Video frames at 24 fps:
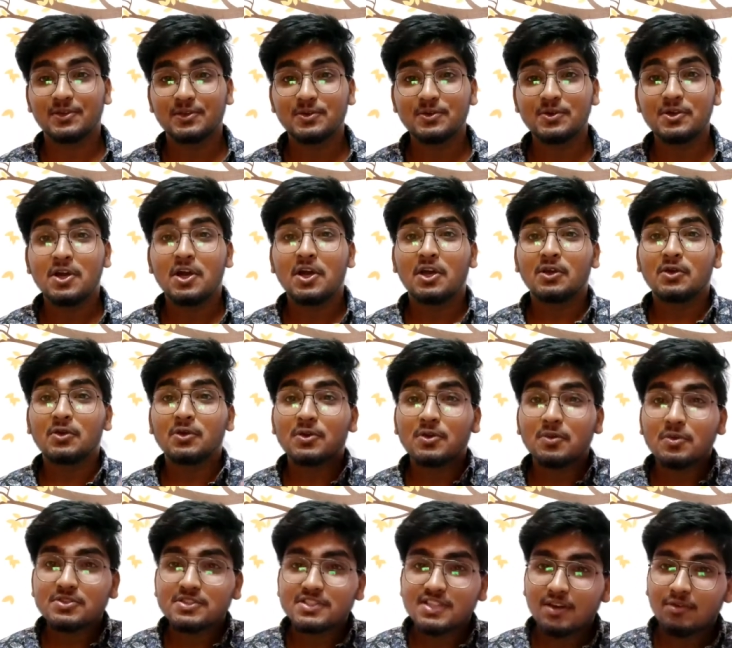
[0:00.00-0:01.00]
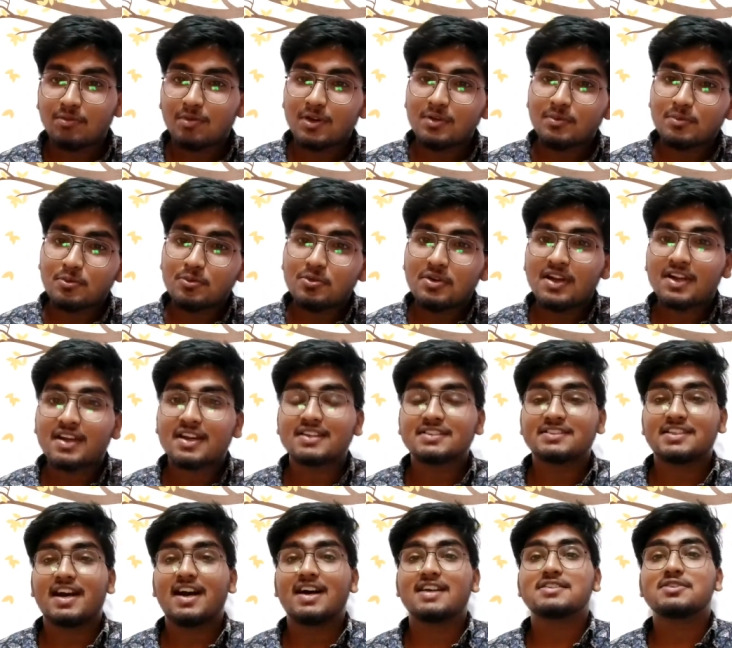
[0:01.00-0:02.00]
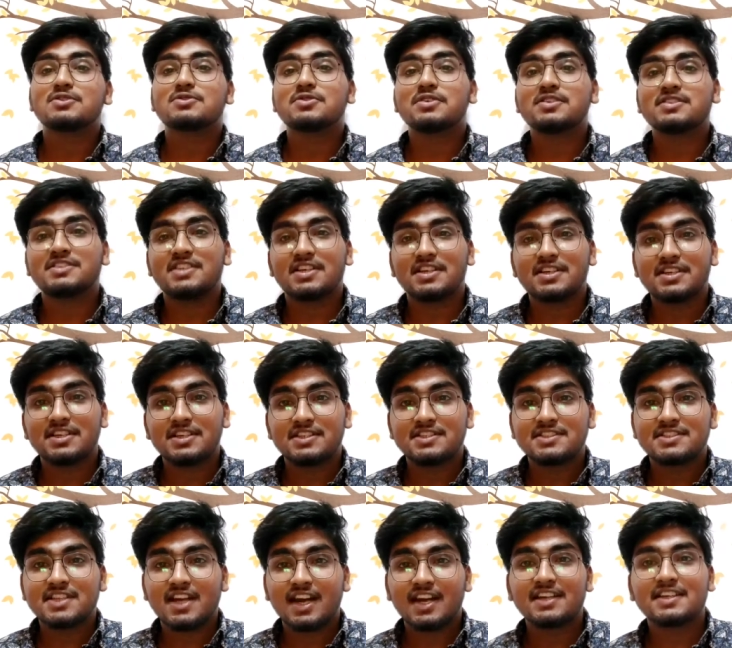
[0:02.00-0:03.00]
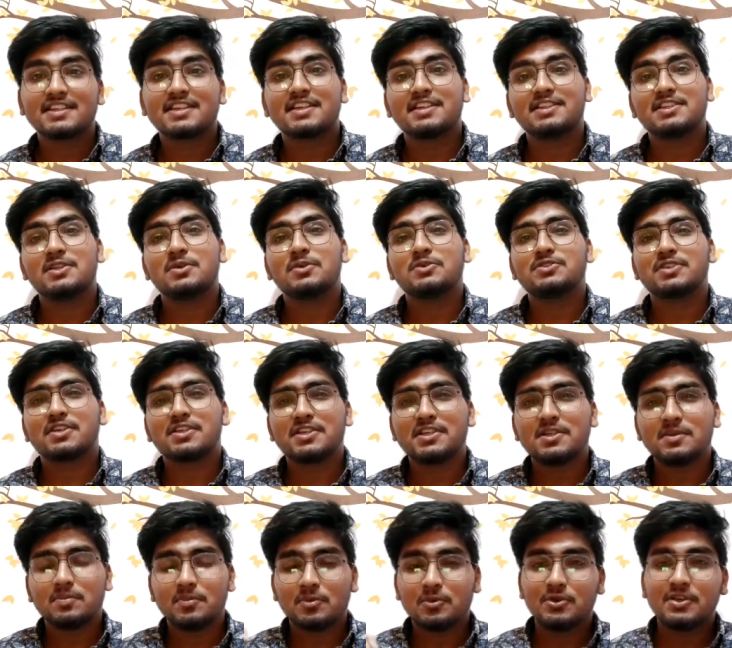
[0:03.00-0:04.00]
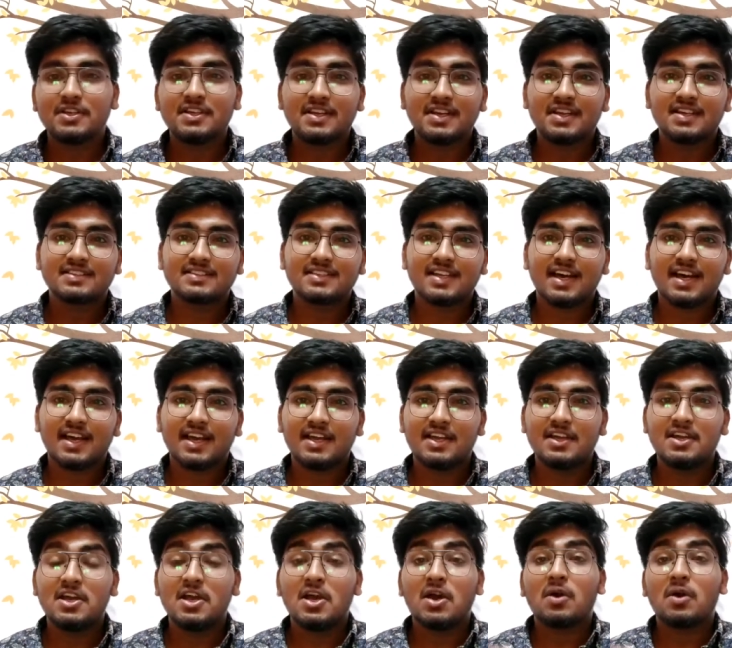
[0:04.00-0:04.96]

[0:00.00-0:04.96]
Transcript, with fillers: क्यों क्योंकि वो सफ़र पूरा कर जहाँ से उसने जर्नी स्टार्ट की थी वो जर्नी पूरी करता है